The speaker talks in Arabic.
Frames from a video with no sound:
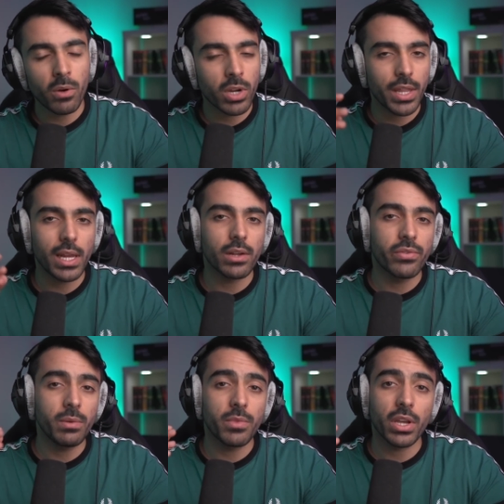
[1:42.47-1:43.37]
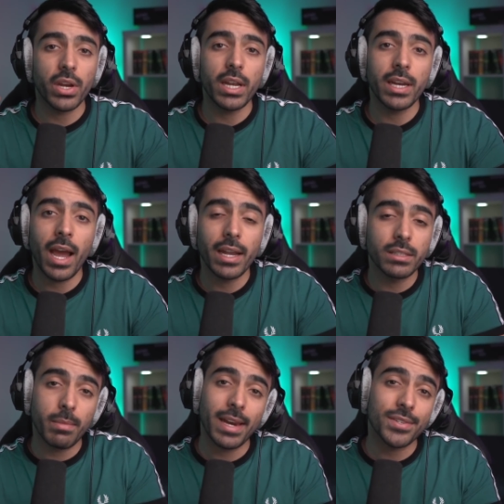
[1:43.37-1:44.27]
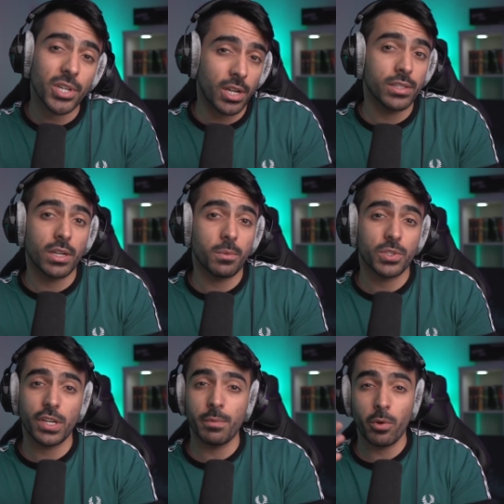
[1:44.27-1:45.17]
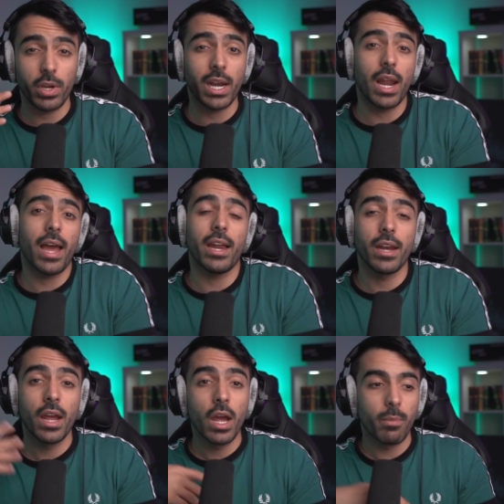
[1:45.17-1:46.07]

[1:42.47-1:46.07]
وكذلك فيلم ذا جرين نايت ما نزل عندنا بالسينما والى الان